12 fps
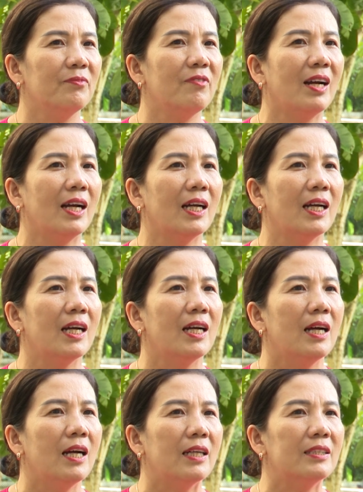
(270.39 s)
và
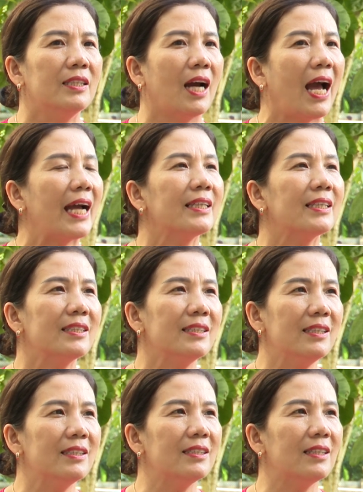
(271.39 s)
giữa hai cái
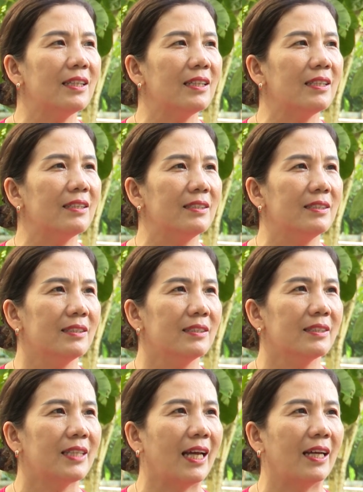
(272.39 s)
trường à,
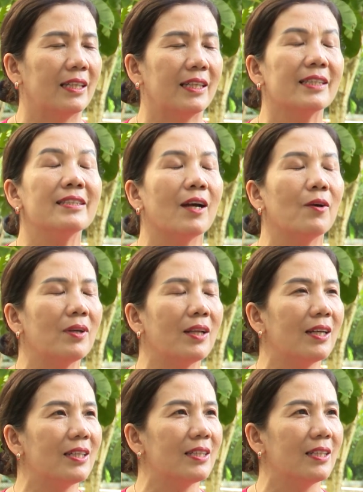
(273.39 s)
xã kết nhau
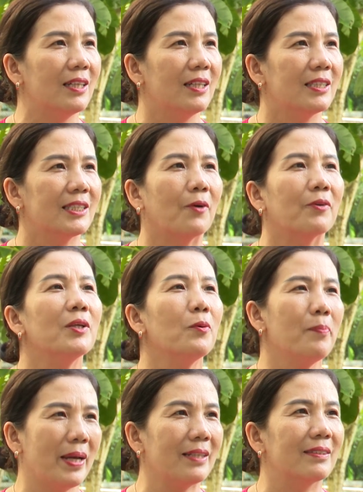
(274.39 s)
là 6
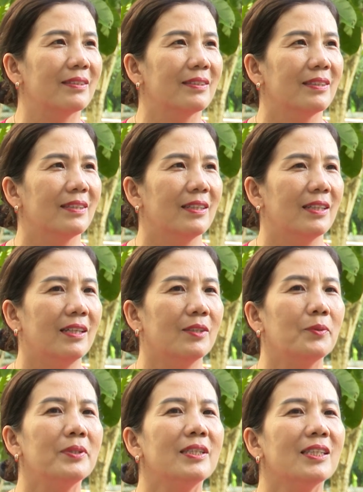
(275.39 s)
km à,
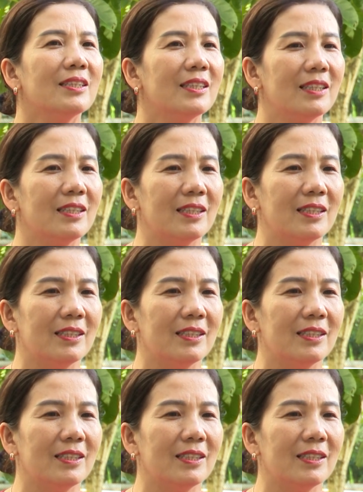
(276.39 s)
tuy nhiên thì